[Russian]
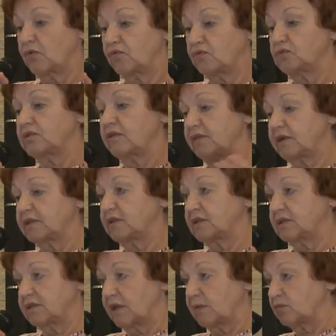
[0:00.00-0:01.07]
Вот давай где-то
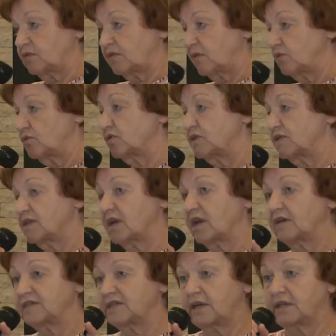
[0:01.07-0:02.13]
там вот в районе козырька
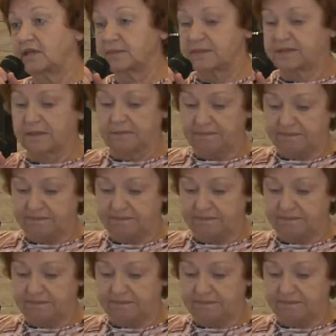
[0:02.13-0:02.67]
встретимся.